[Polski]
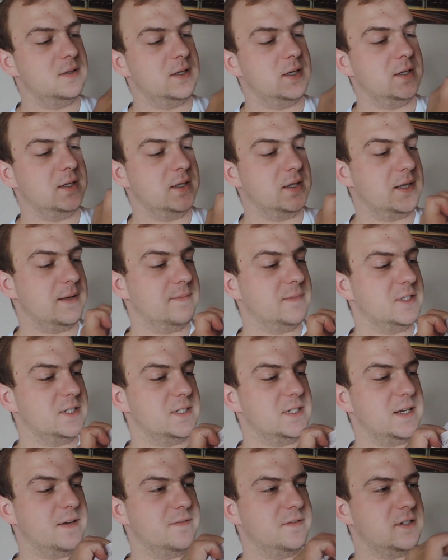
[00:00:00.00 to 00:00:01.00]
ale nie tam
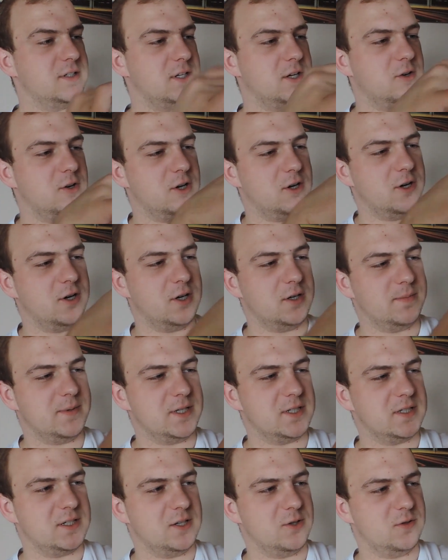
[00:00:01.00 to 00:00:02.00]
gdzie zawsze. O,
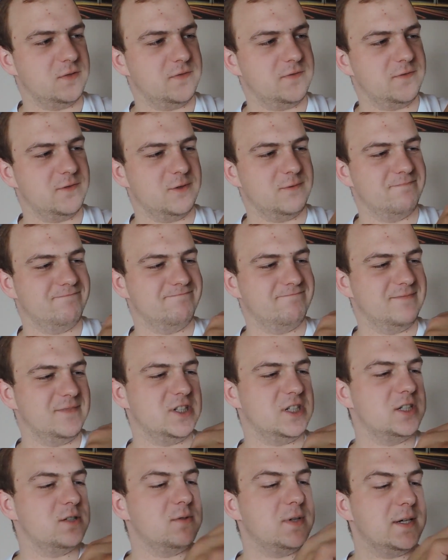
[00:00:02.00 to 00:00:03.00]
chyba źle
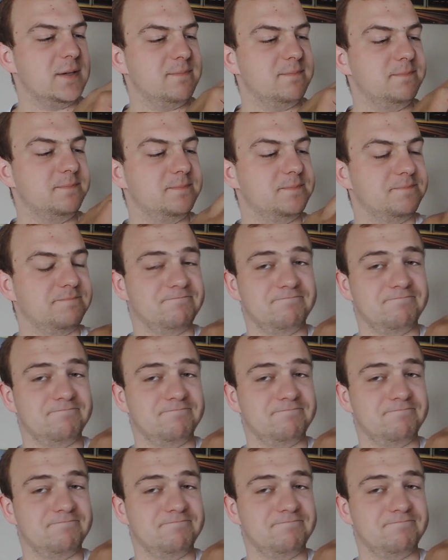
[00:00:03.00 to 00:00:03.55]
otworzyłem.